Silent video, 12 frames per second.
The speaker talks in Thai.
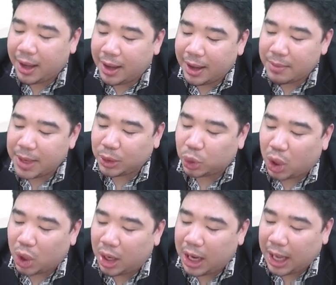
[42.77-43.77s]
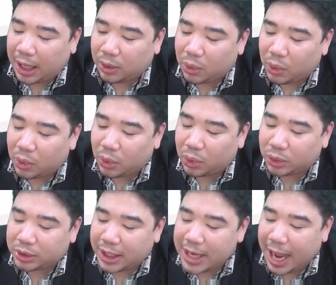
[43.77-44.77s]
เหมือนทุกตรงเลยครู
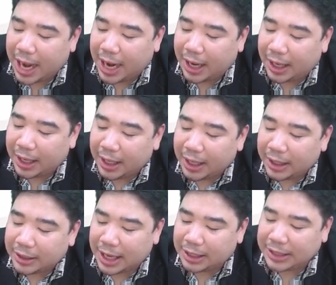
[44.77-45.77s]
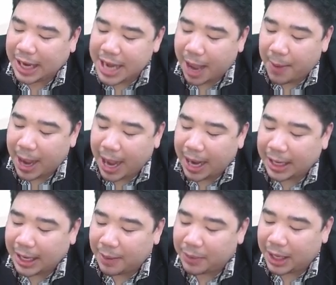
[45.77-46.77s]
ชยาชชยาภานะ
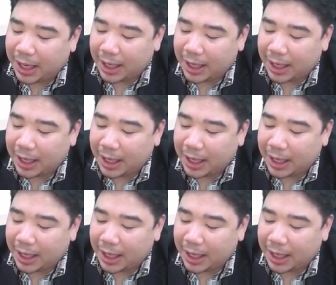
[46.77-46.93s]
ครับนะ